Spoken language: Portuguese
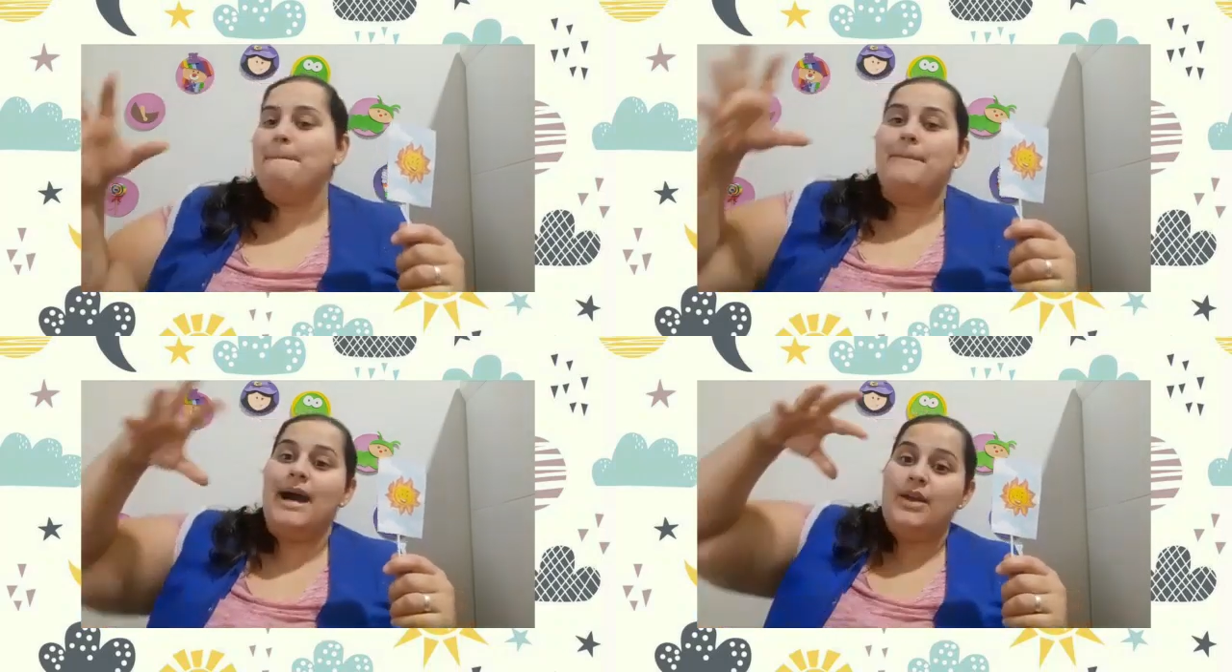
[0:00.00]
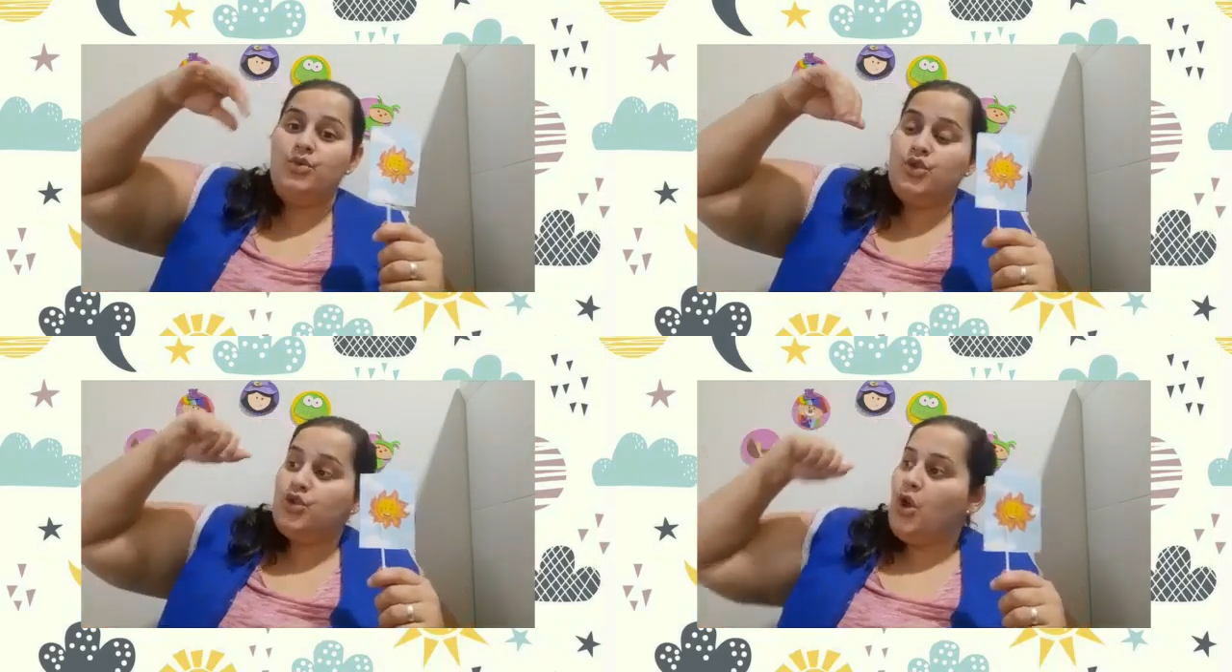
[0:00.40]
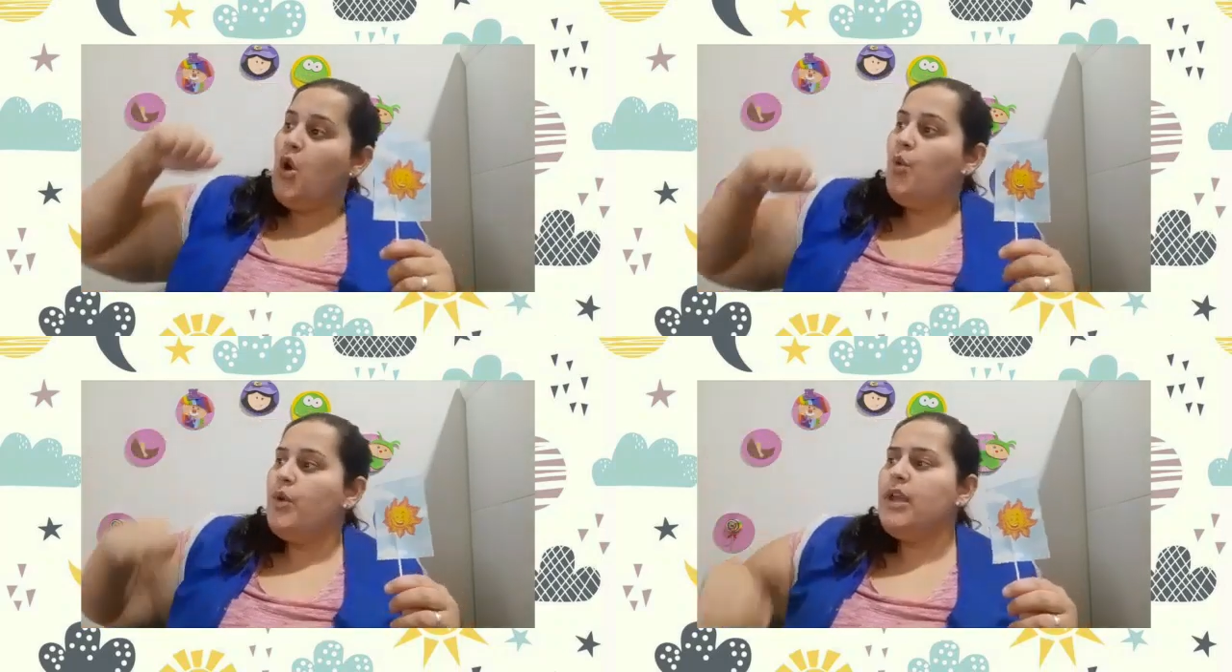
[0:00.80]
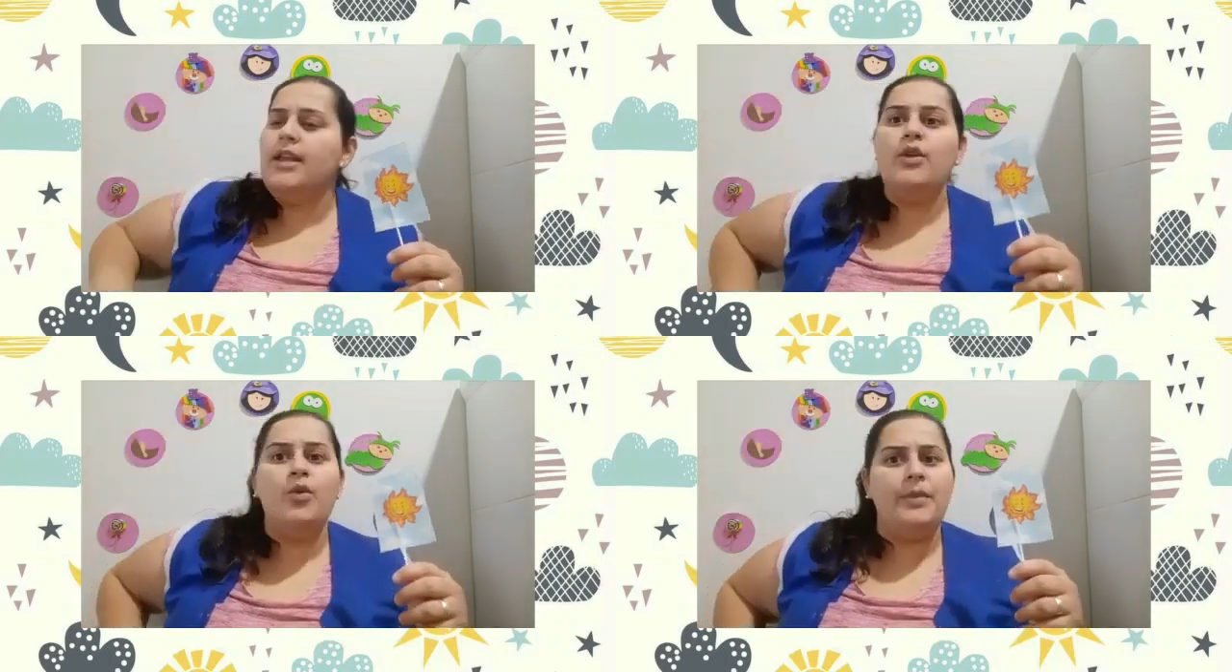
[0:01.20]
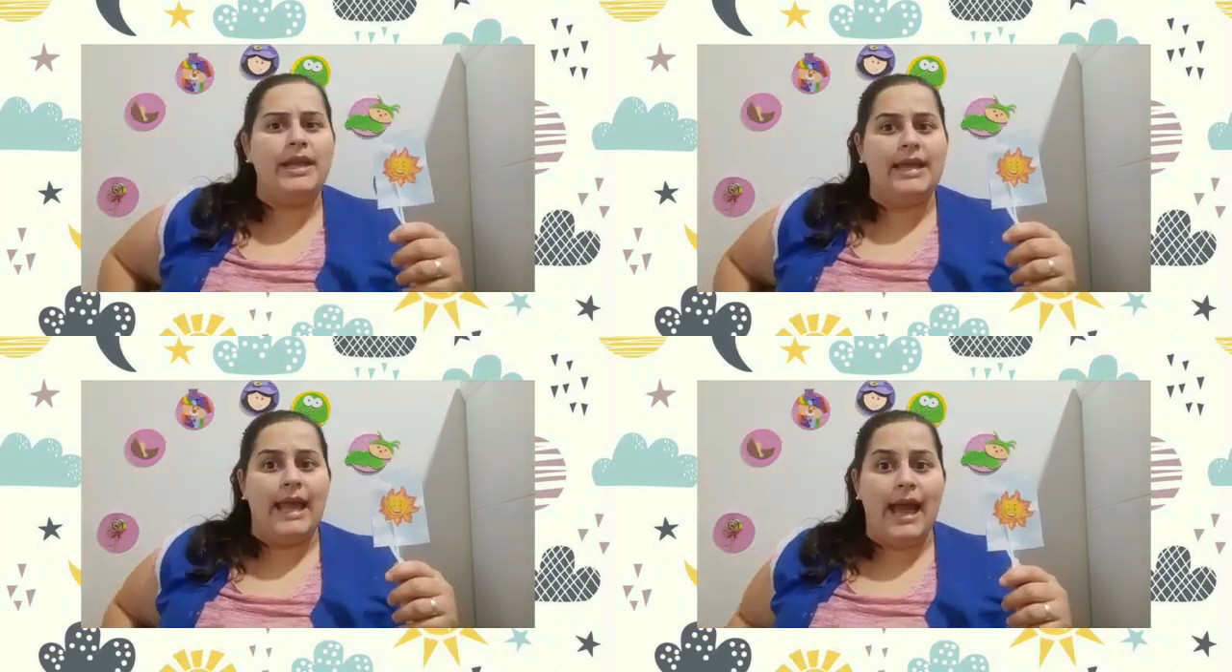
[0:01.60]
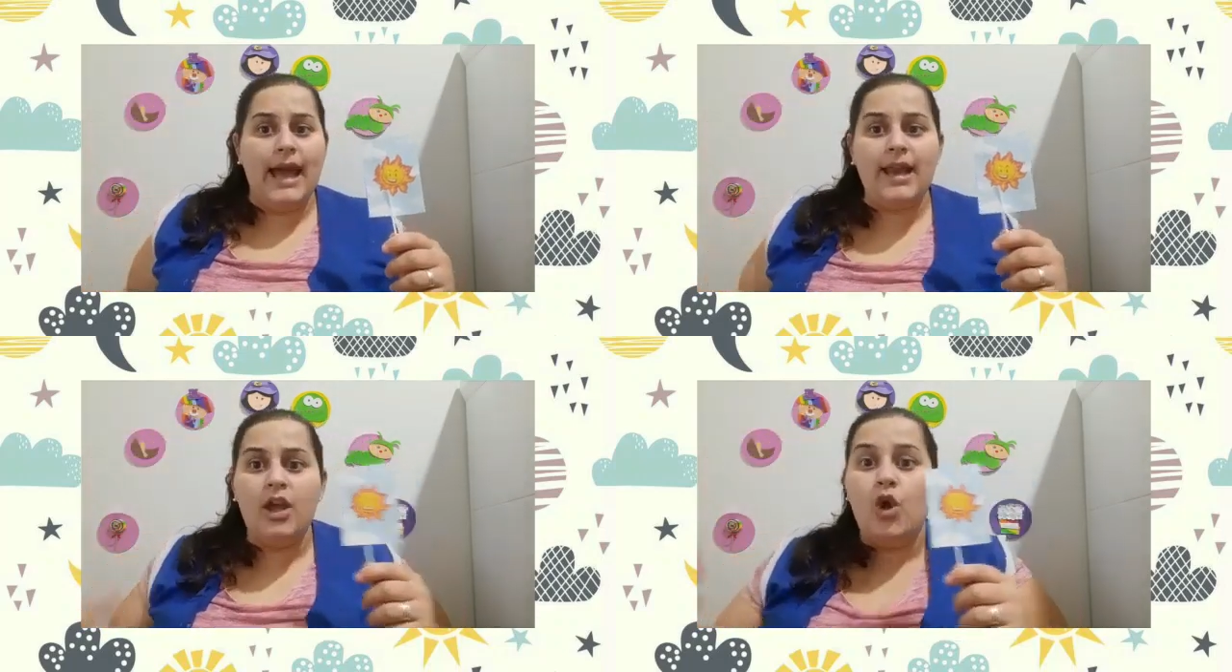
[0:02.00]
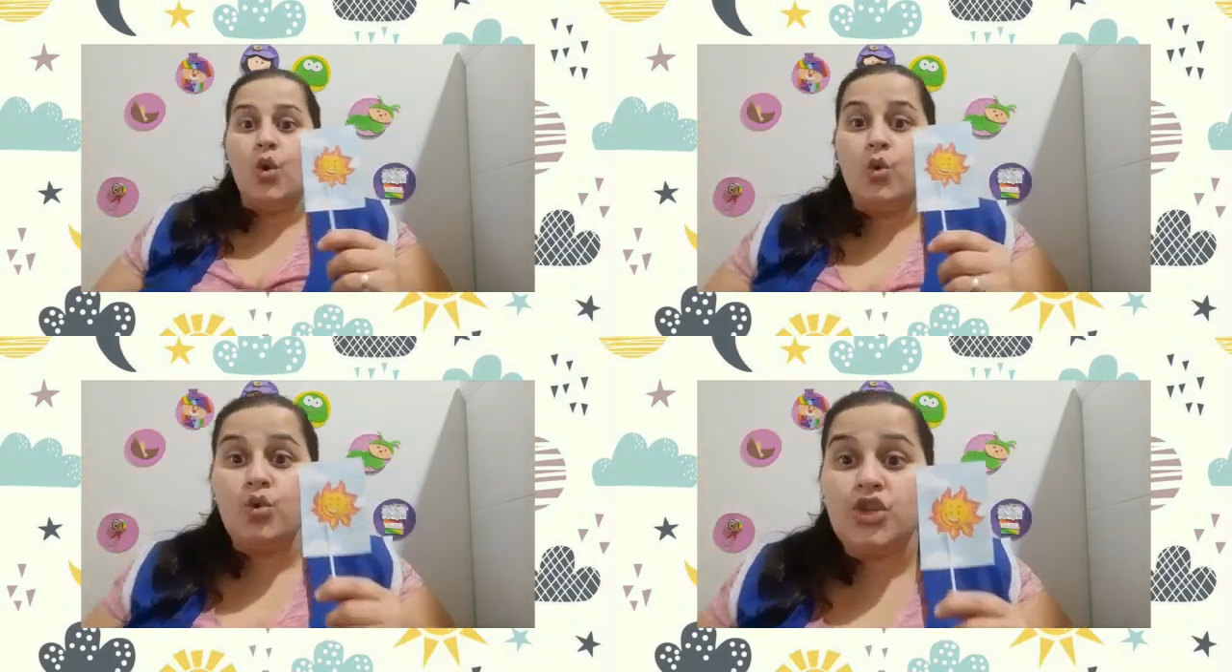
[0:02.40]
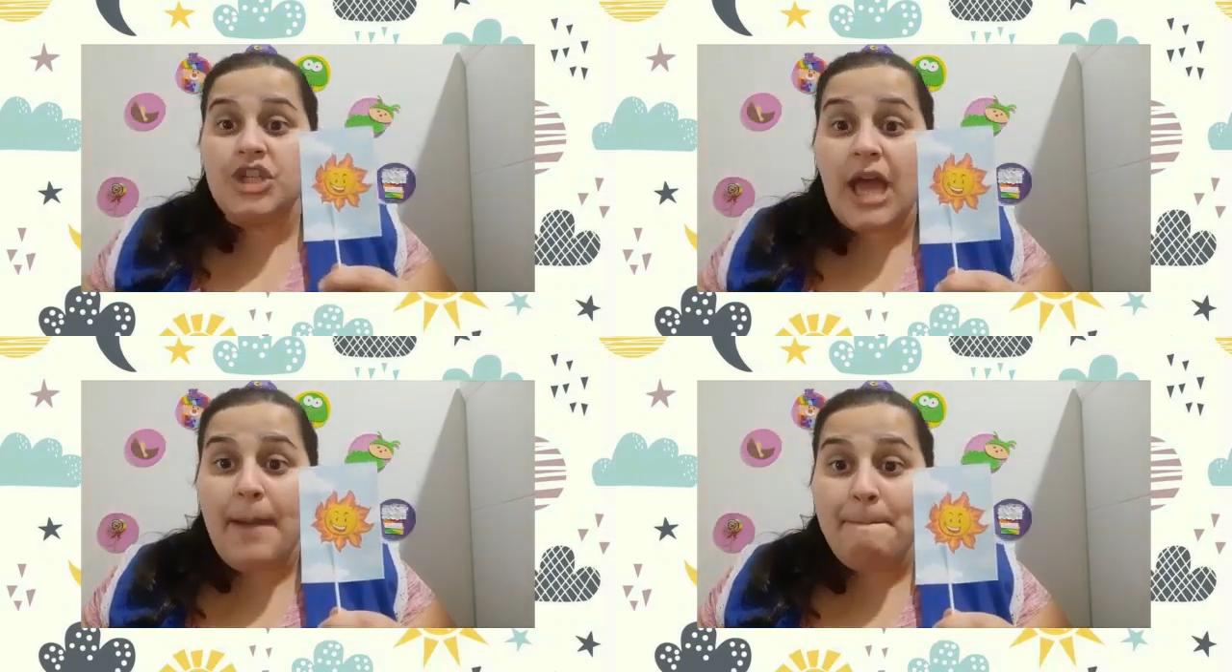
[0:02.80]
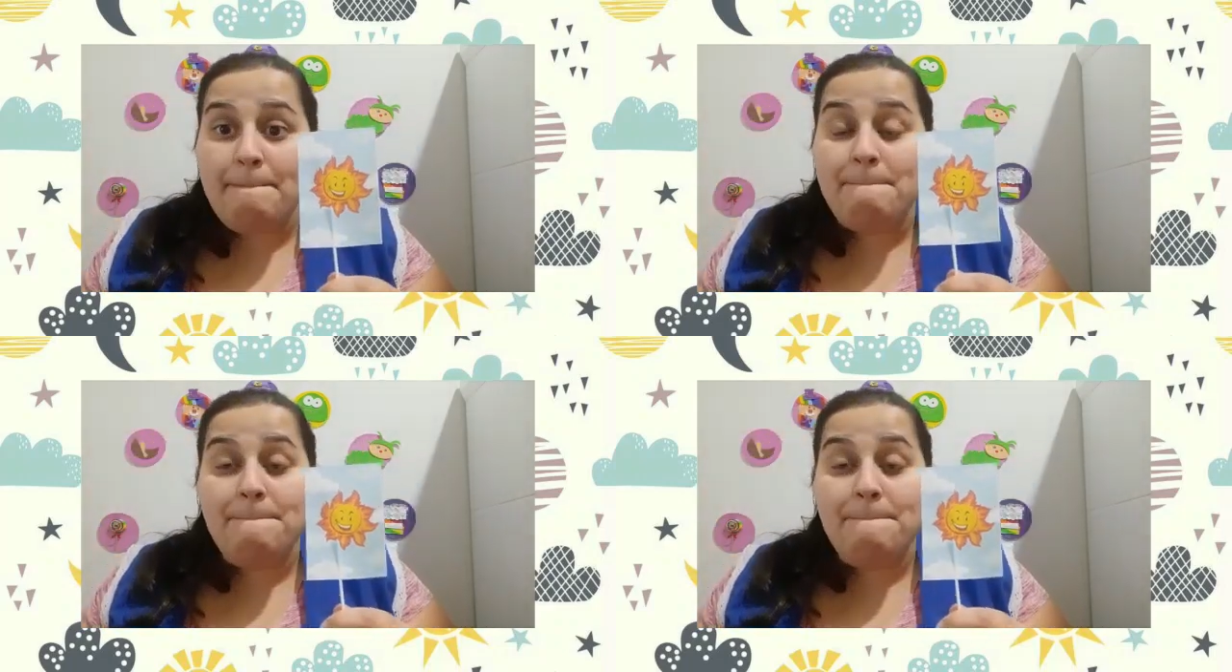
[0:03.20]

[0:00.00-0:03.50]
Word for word: para o sol iluminar o Japão.